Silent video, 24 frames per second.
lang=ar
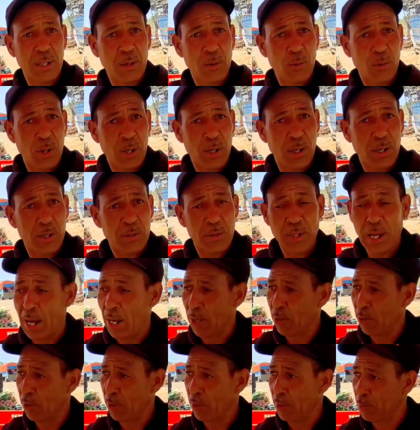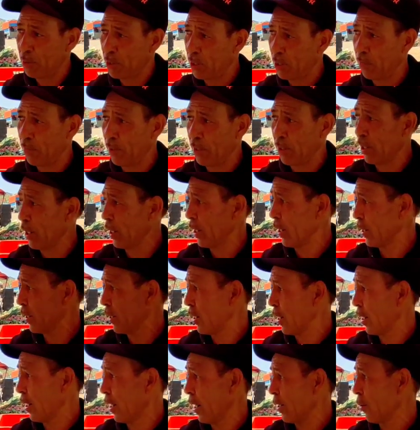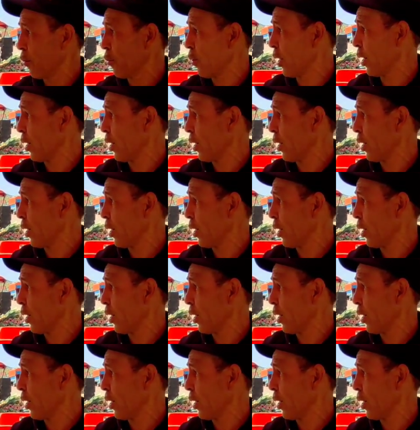أيوة، مواسم الدليع ضروري تبدا